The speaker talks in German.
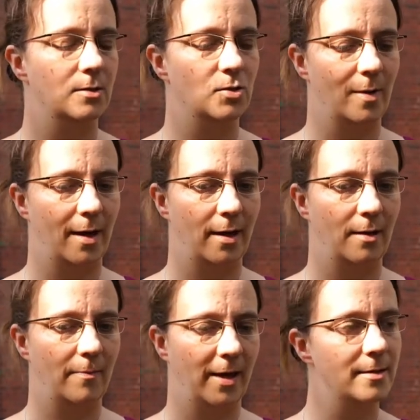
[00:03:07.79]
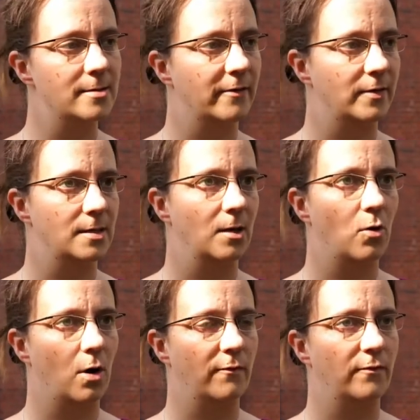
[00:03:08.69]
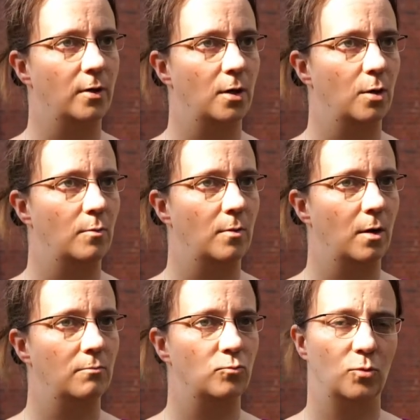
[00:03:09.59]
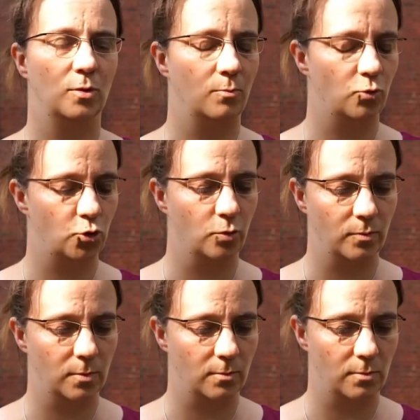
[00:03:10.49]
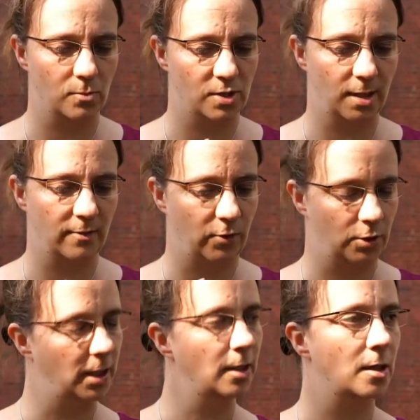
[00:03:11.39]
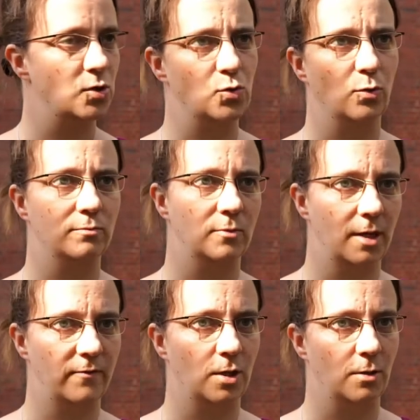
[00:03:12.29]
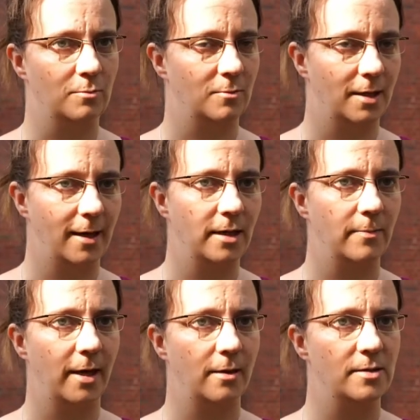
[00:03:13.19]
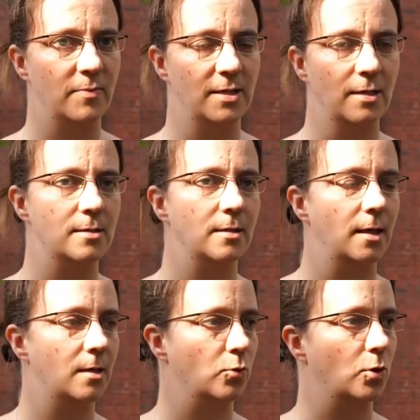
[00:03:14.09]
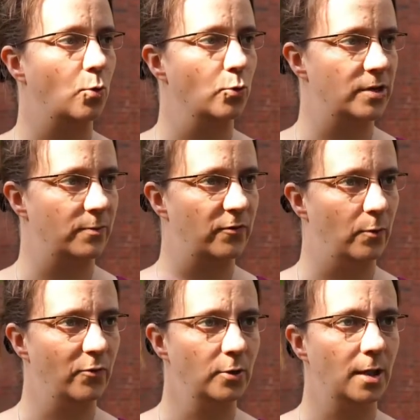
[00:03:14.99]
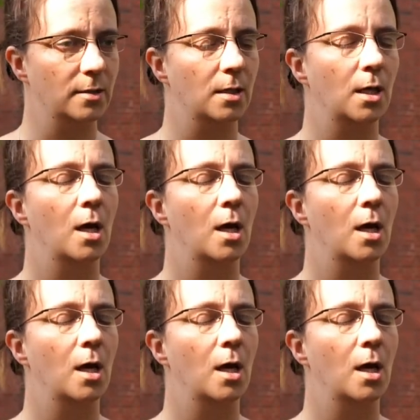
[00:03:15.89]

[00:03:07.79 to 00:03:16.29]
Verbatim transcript: Zum einen Panel-Sequenzierung auf ähm, einem bestimmten Set von Genen, also so entweder kleine Panels mit 16 Genen oder große mit 500.